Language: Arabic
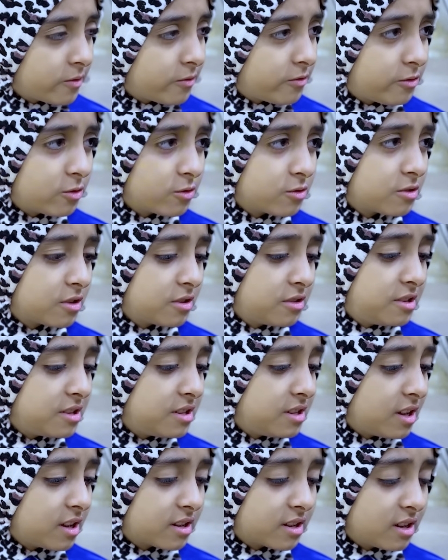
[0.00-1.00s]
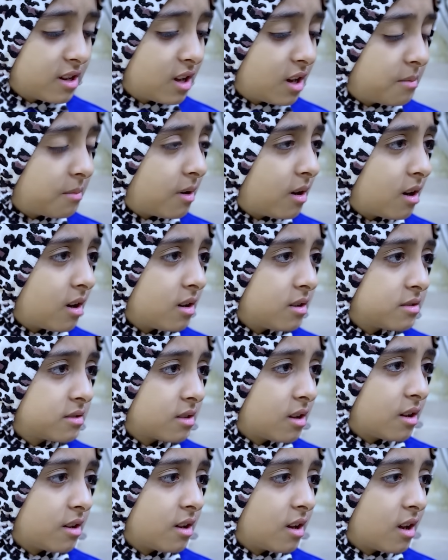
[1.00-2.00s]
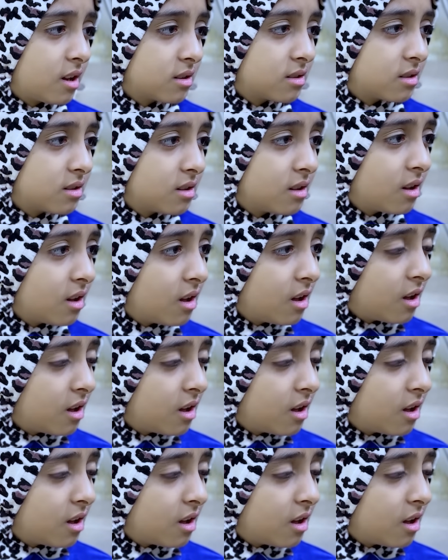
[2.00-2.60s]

فلوس الدنيا كلها ما راح تريحك